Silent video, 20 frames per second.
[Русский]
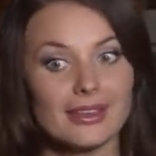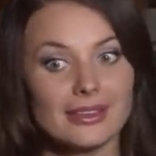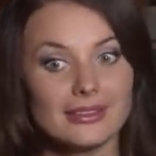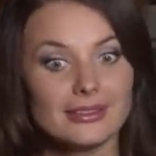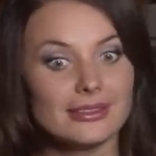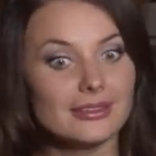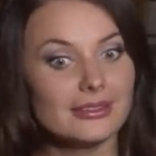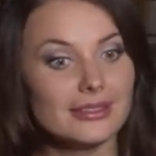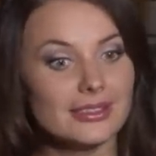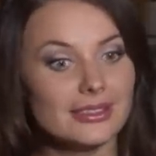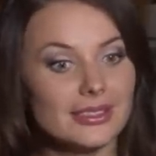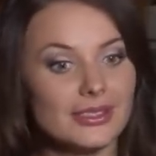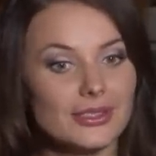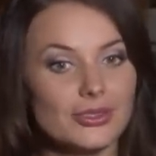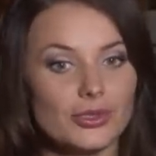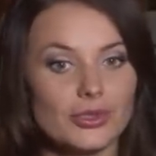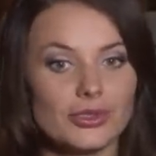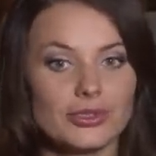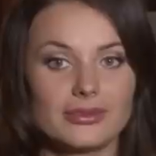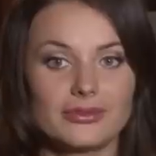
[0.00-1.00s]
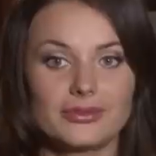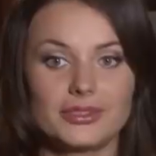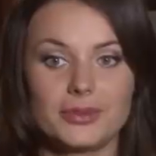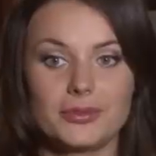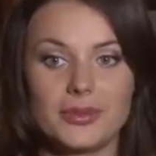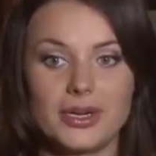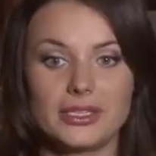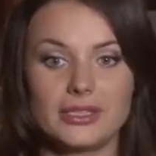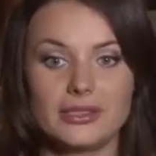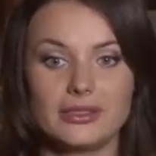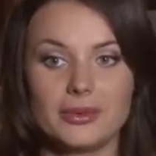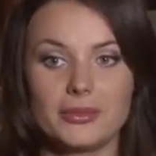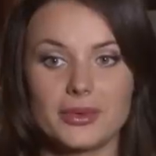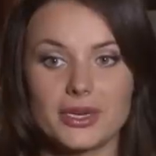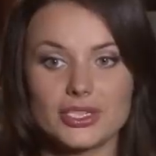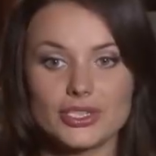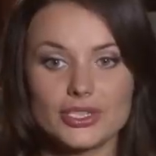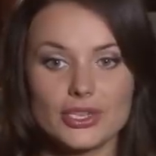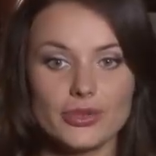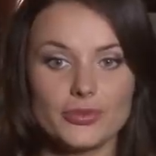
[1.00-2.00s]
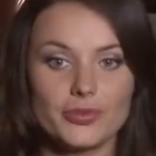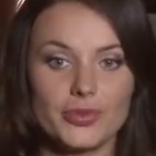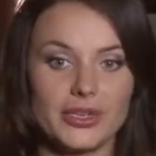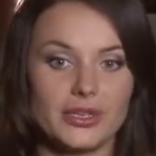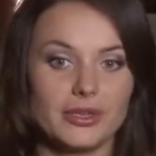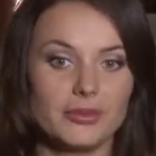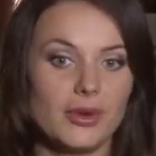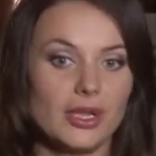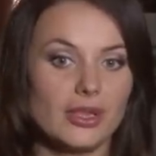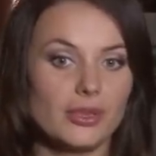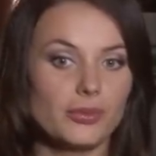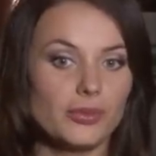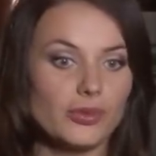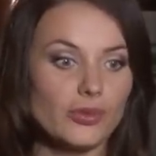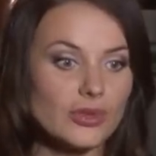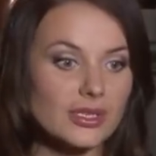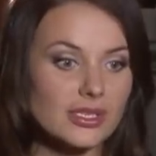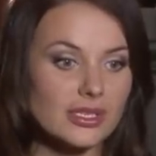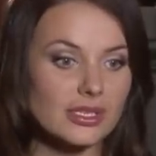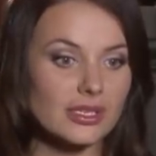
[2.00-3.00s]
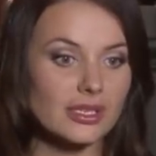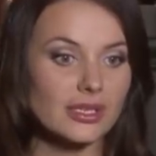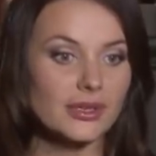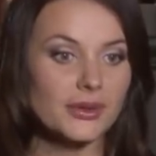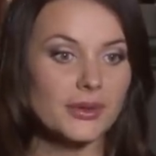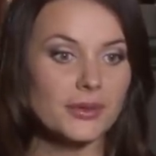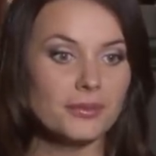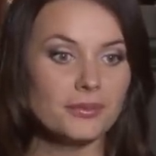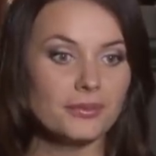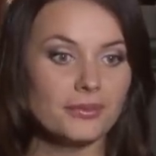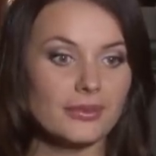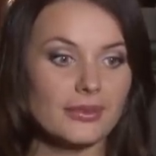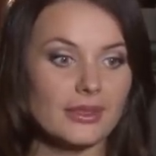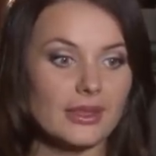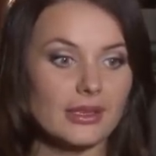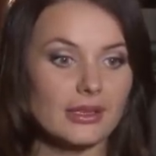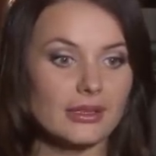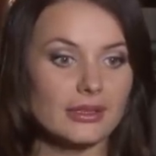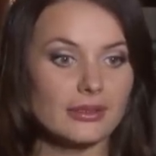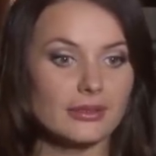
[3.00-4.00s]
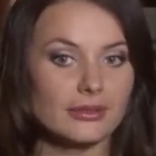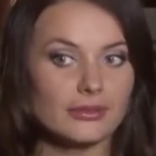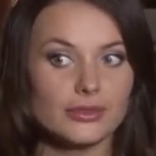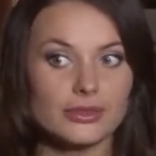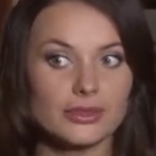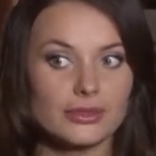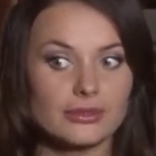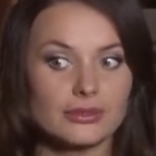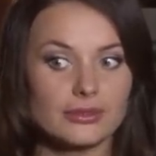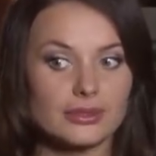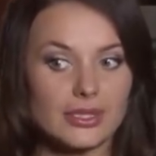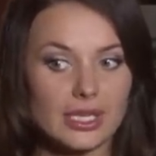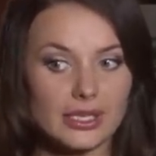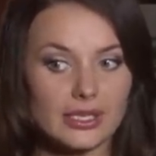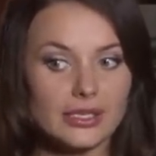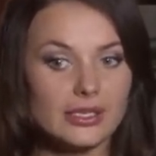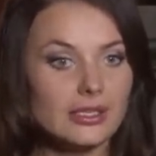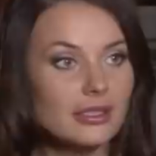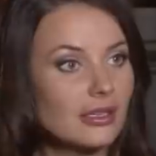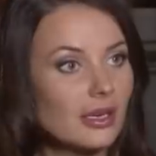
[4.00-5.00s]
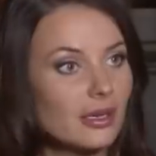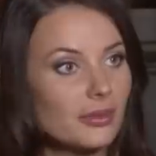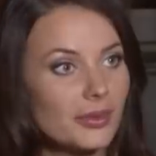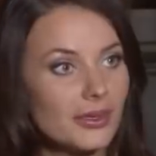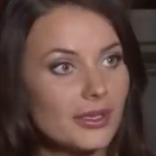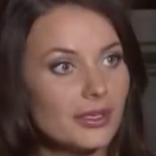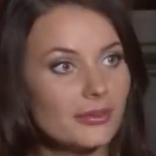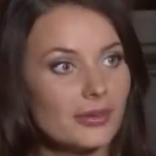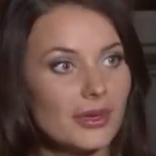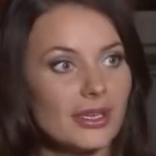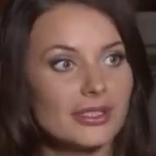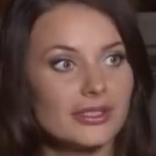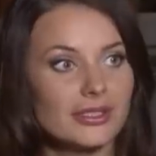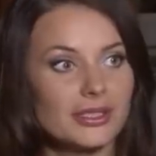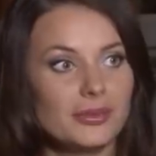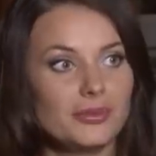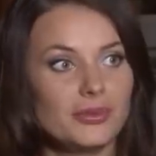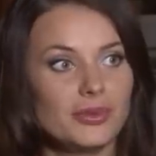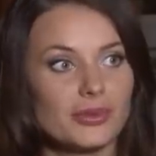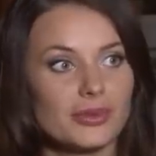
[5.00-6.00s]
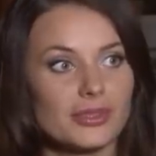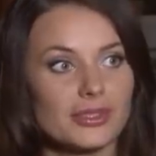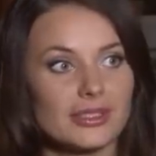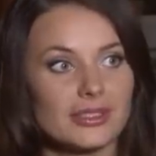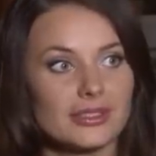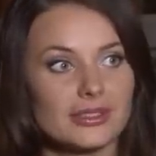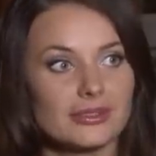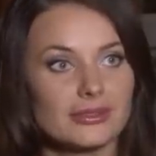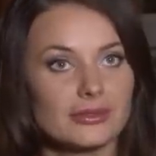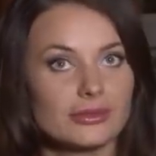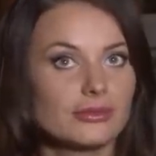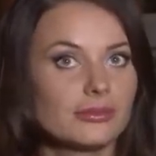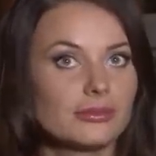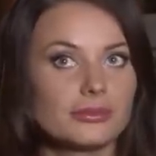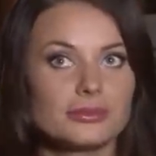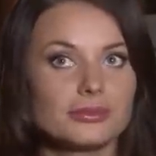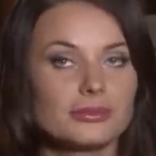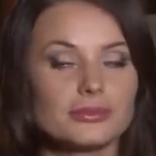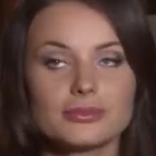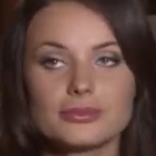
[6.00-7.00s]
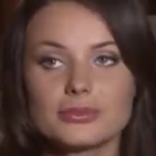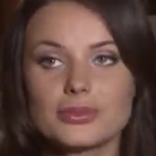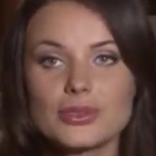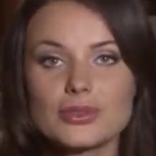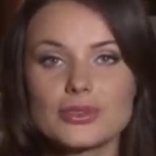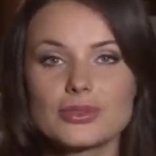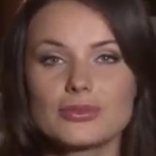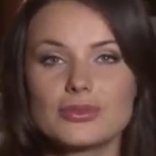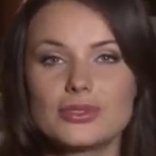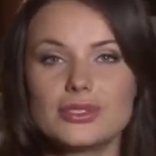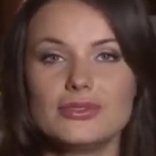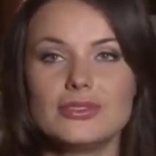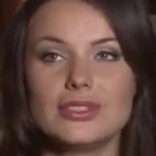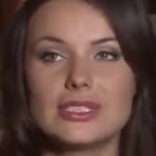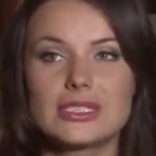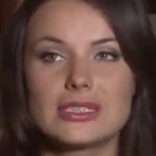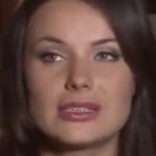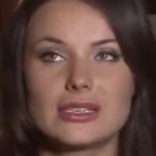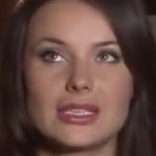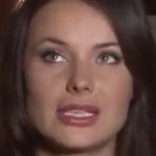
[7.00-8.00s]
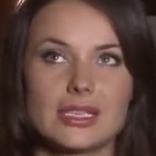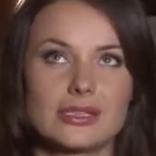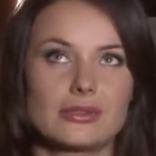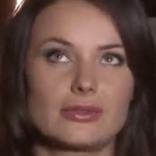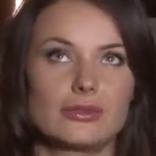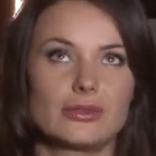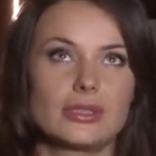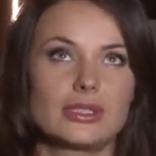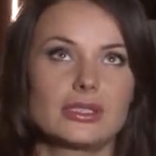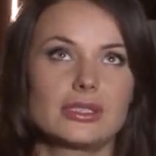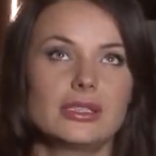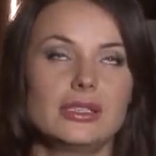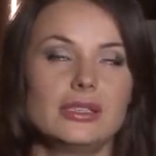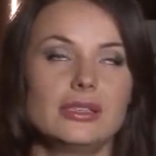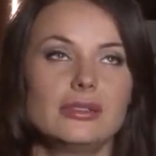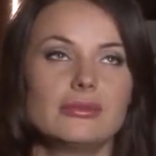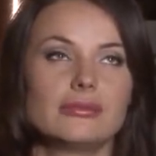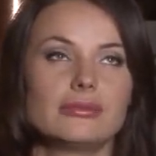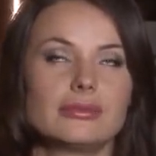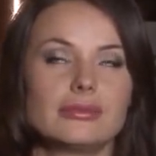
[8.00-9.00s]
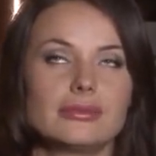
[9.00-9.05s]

э, на нее внимание не обращают, принимала позы, э, вот такие, как принимает ребенок. Ну, просто удивительно, насколько, да,